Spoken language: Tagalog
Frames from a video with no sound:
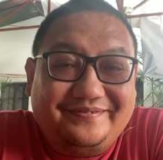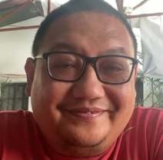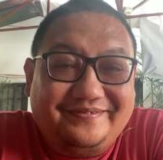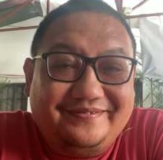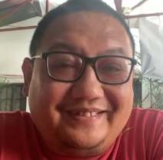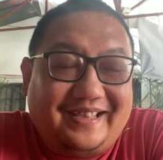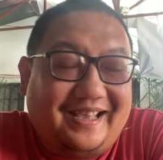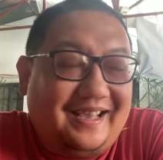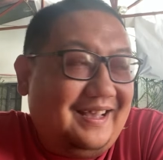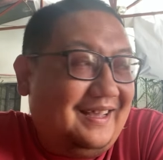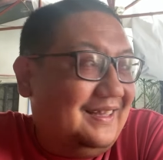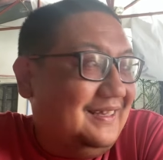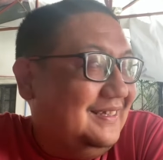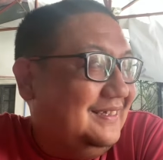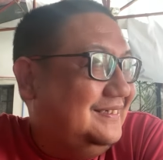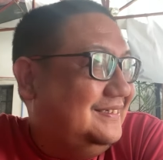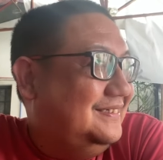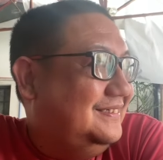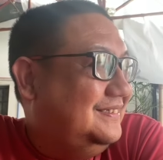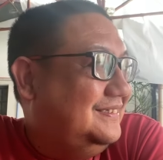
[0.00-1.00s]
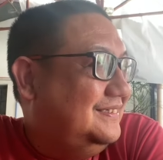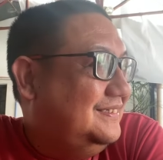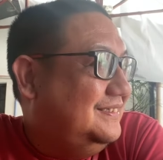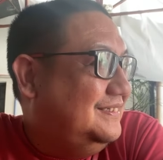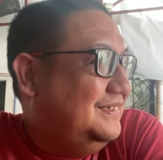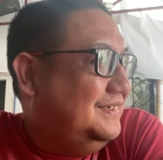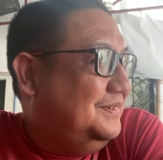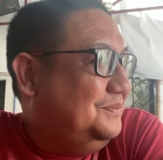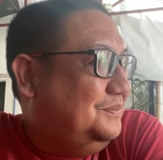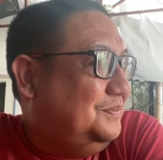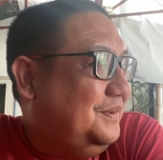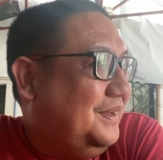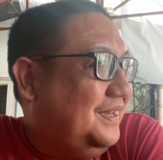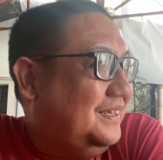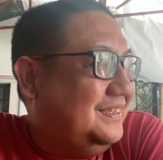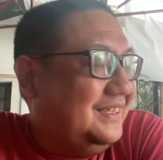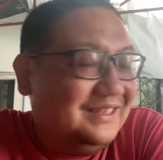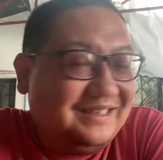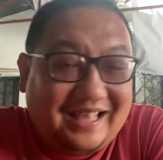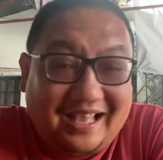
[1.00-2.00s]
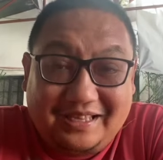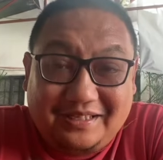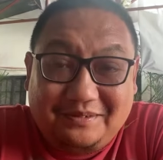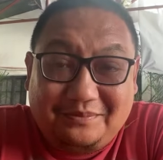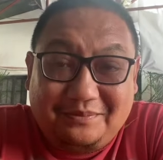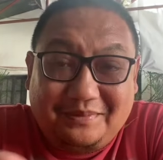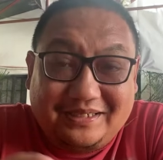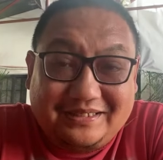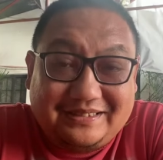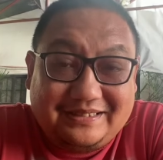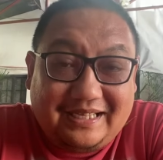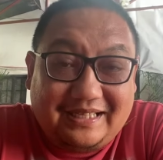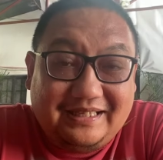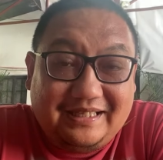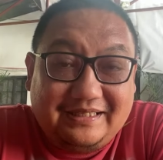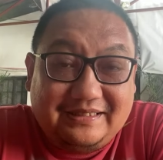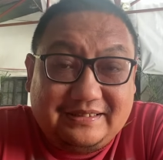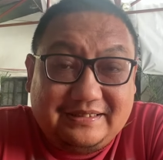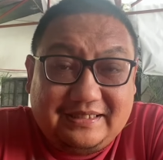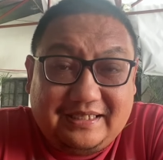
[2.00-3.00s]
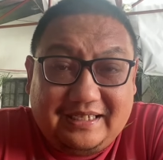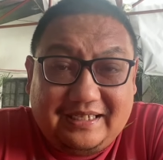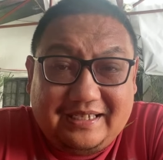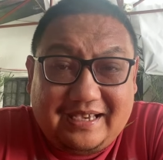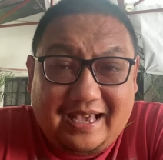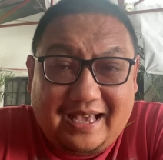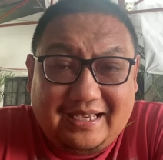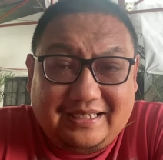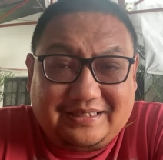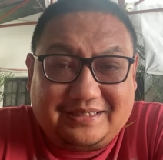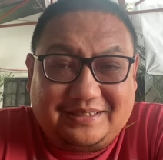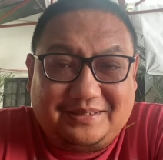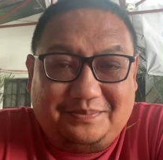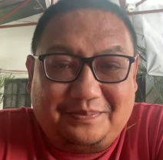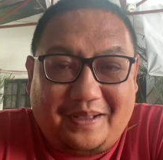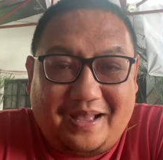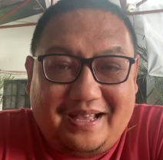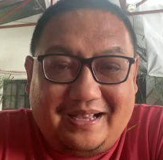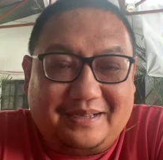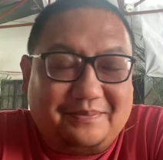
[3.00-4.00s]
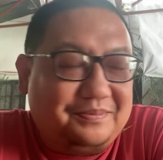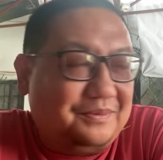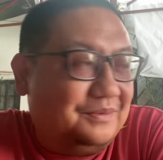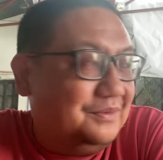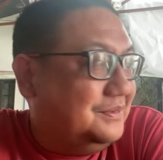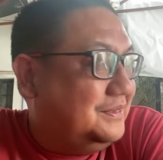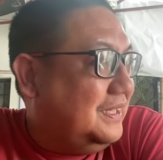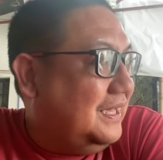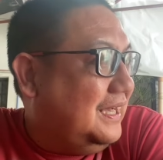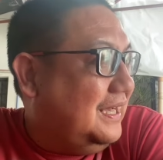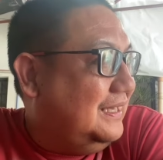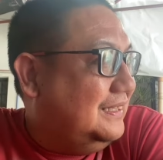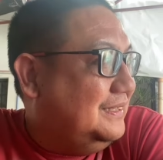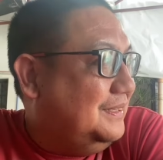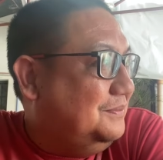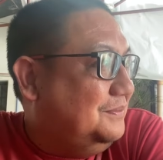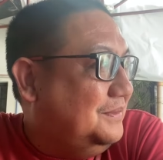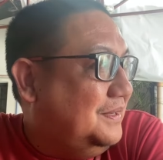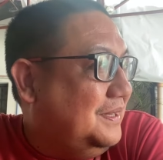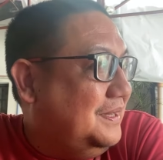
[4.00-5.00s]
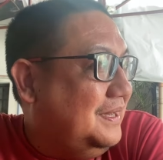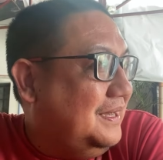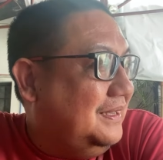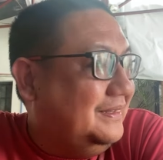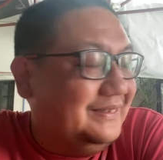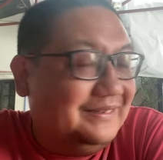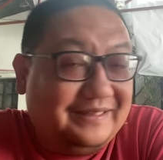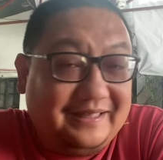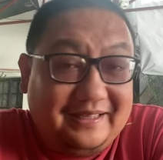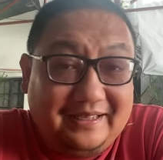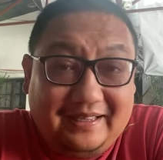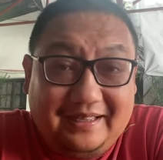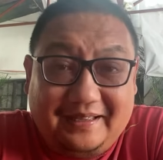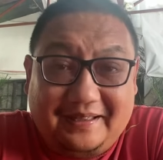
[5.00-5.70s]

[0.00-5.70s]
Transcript: na pwede tayo mag-send ng Gcash para po sa ating mga handa.